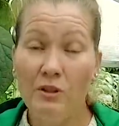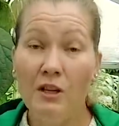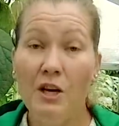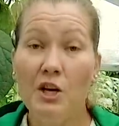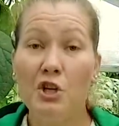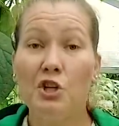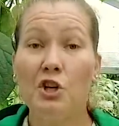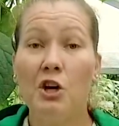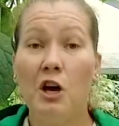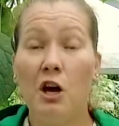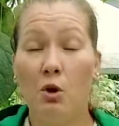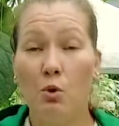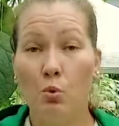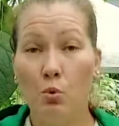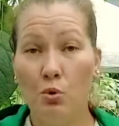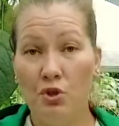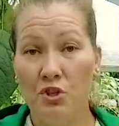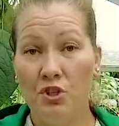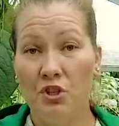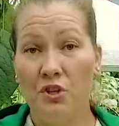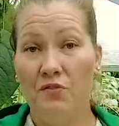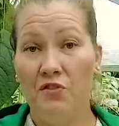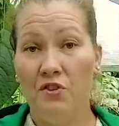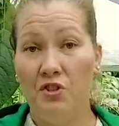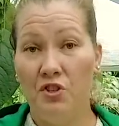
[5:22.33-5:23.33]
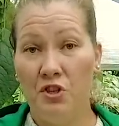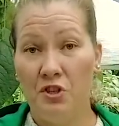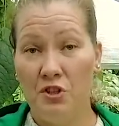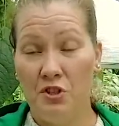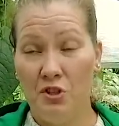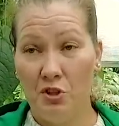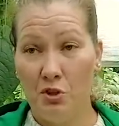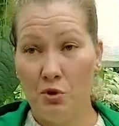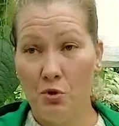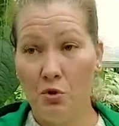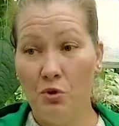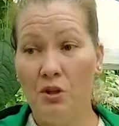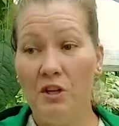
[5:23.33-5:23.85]
наши огурчики в течение
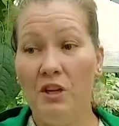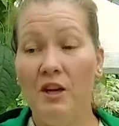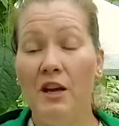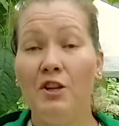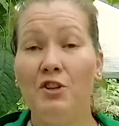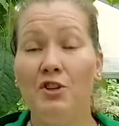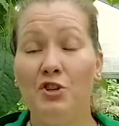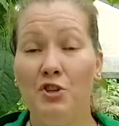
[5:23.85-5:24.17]
сезона и от